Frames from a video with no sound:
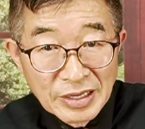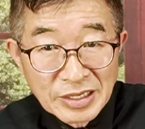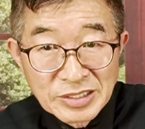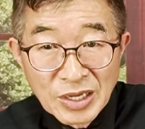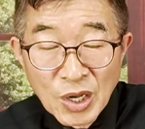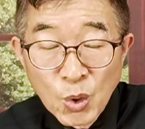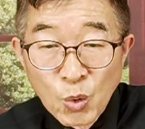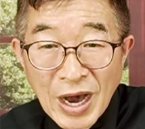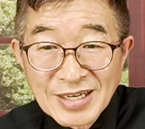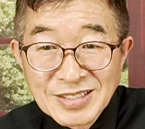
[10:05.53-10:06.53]
그래서
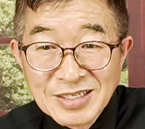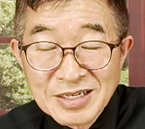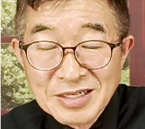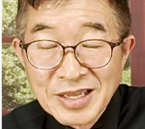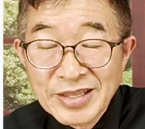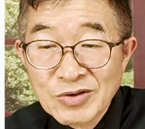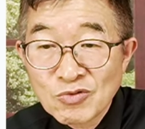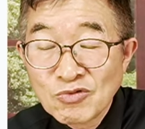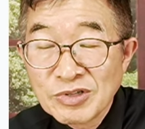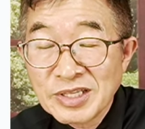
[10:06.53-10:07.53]
확정된
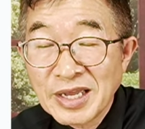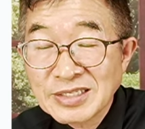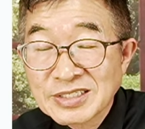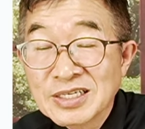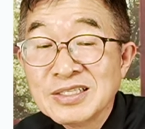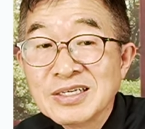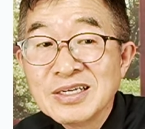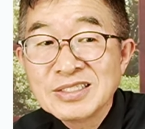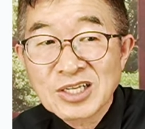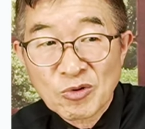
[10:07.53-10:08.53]
국내
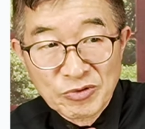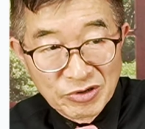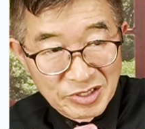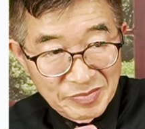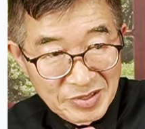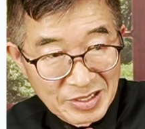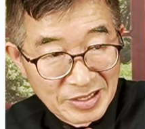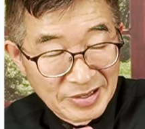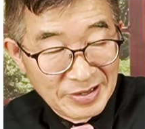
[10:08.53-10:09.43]
선거인사라고 부르는 겁니다